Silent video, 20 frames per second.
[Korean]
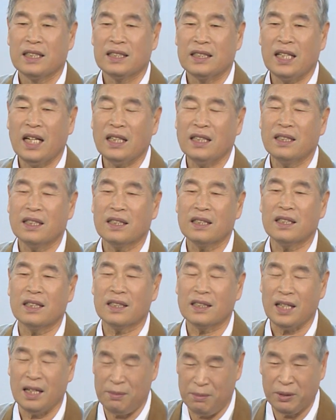
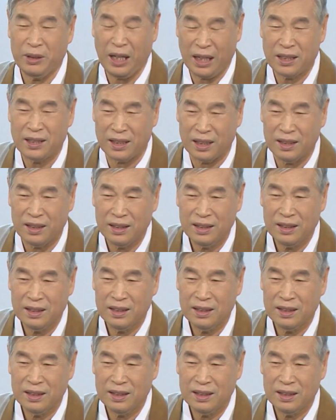체크를 잘못했어.